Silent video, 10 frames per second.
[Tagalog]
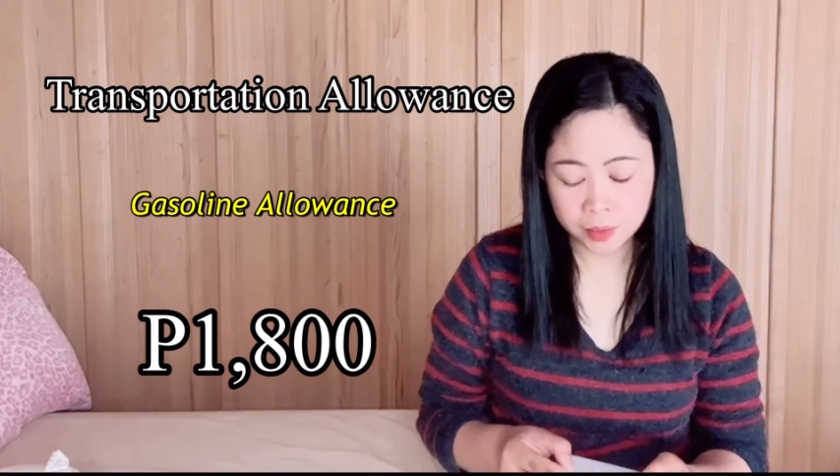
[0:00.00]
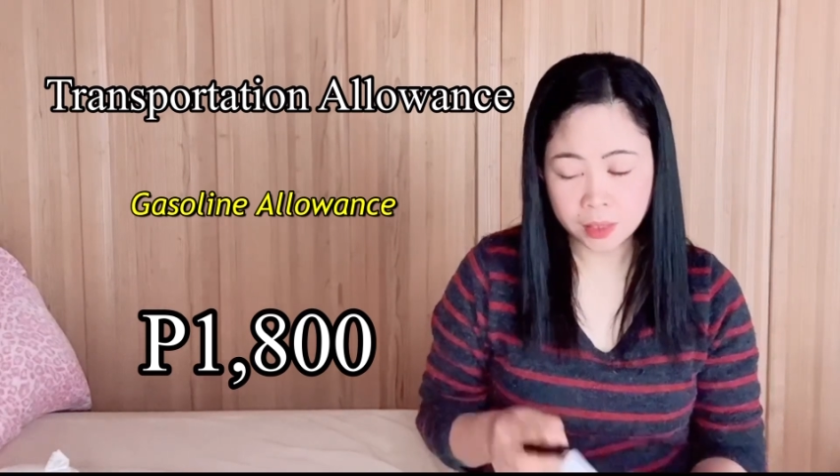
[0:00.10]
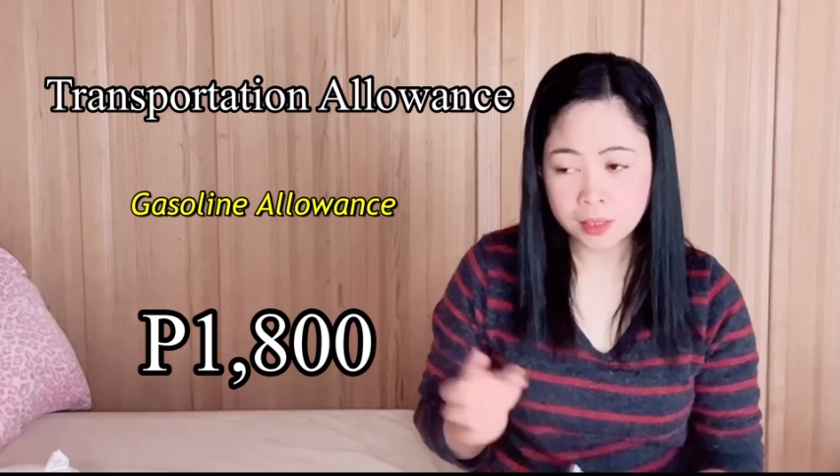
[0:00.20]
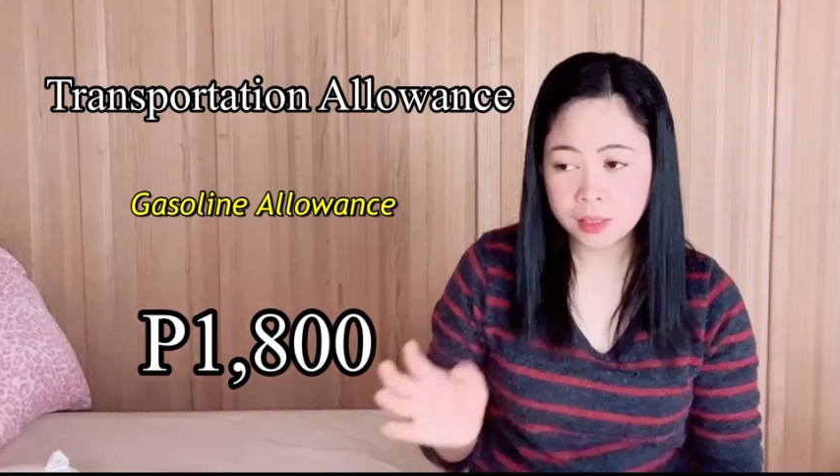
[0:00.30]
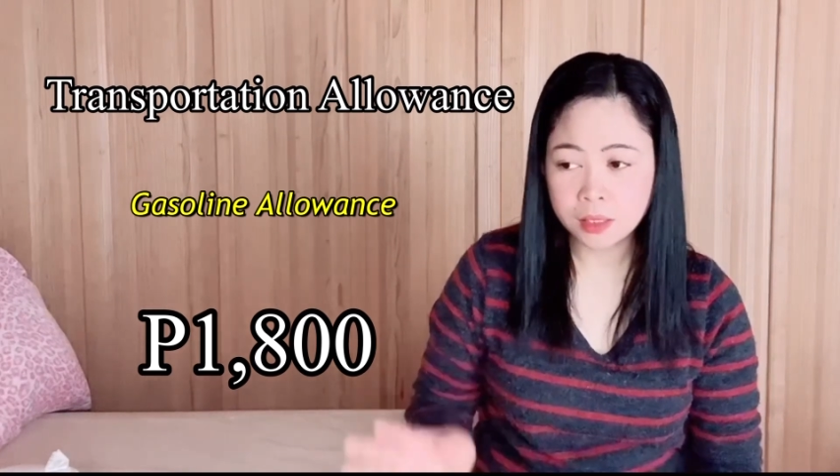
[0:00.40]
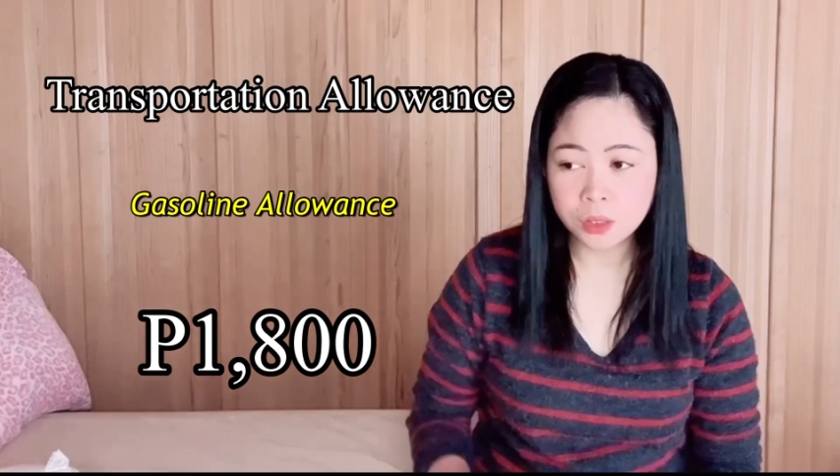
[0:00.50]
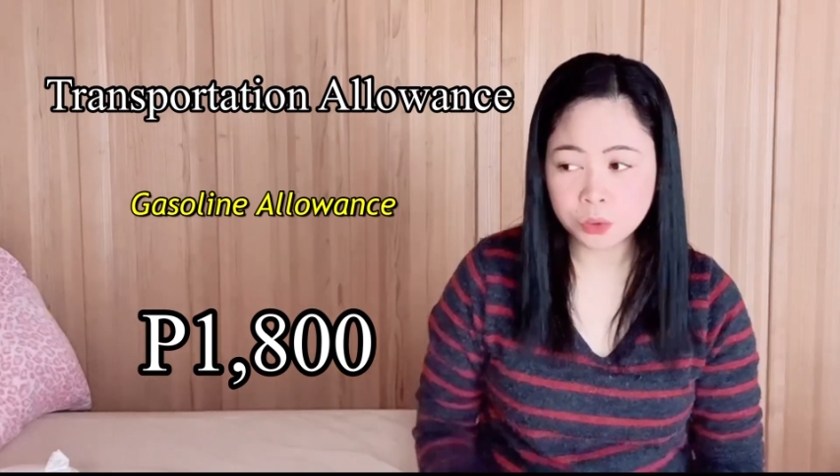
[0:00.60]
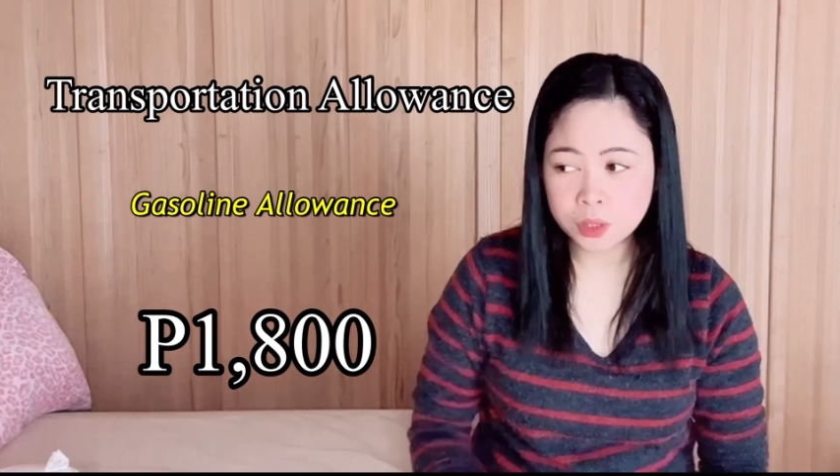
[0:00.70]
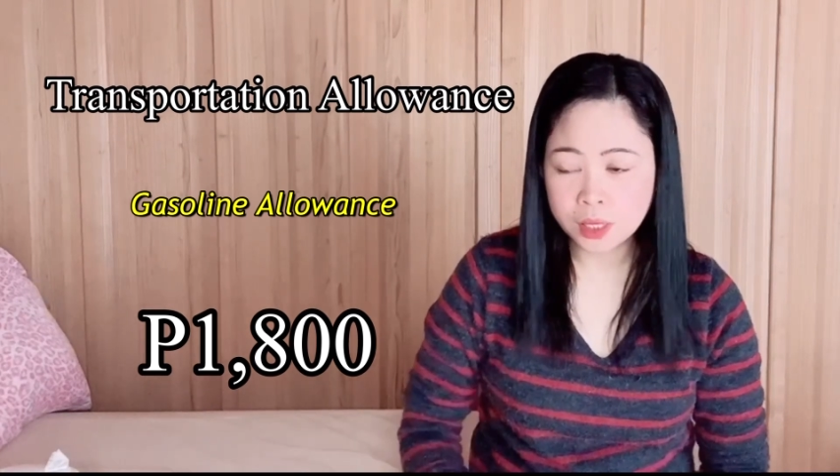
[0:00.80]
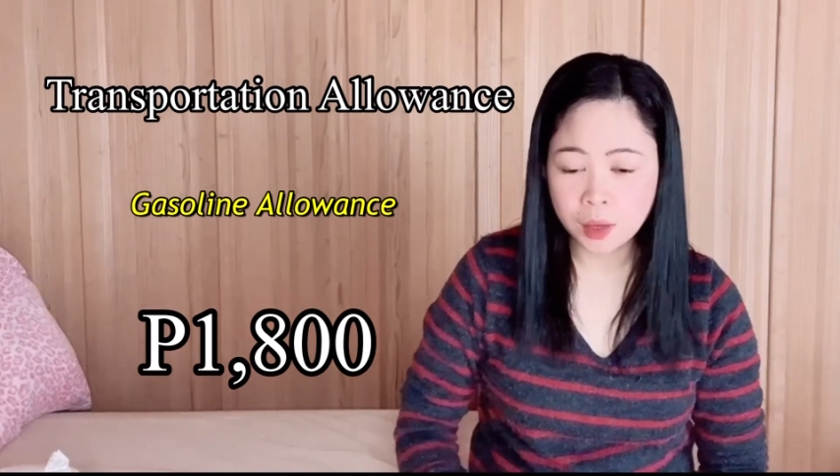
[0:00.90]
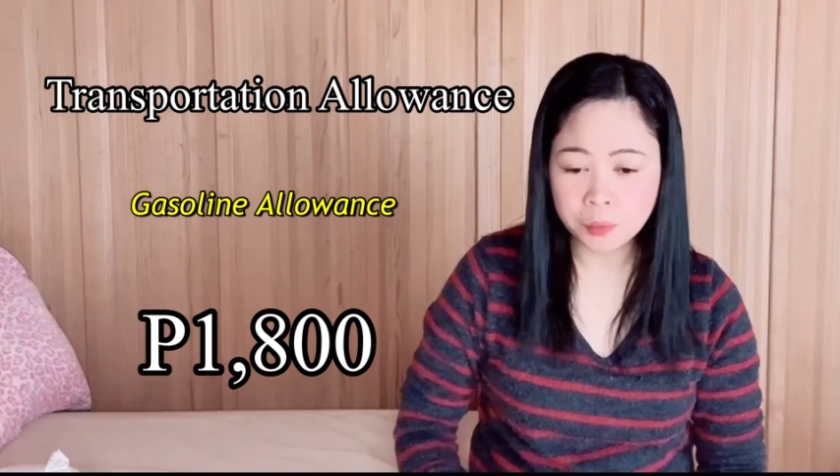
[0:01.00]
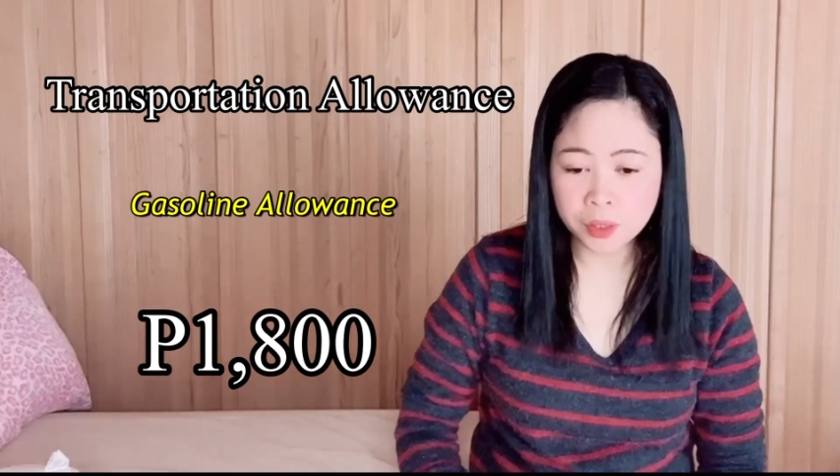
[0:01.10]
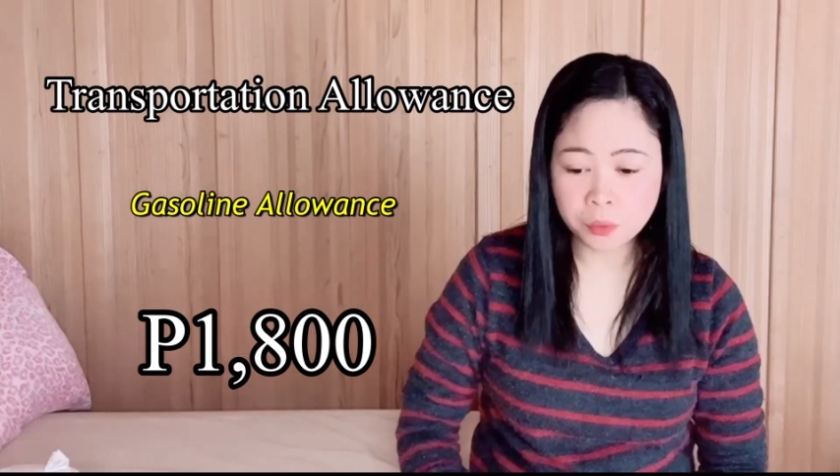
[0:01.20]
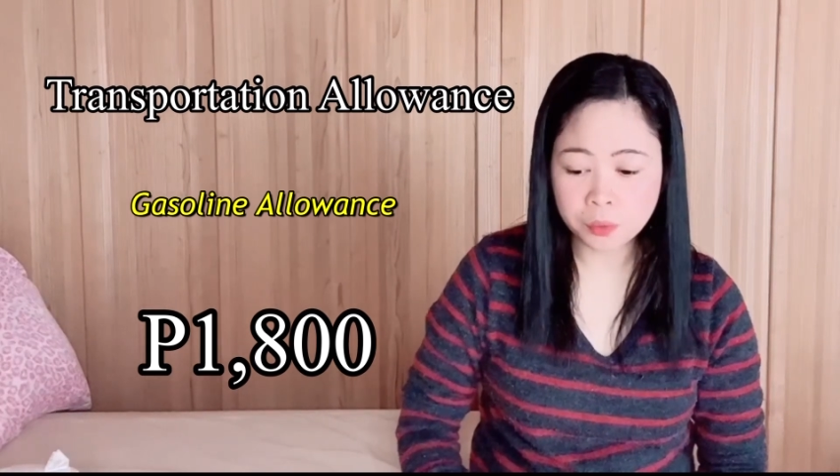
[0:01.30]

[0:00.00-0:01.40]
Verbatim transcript: Kasi dito sa amin,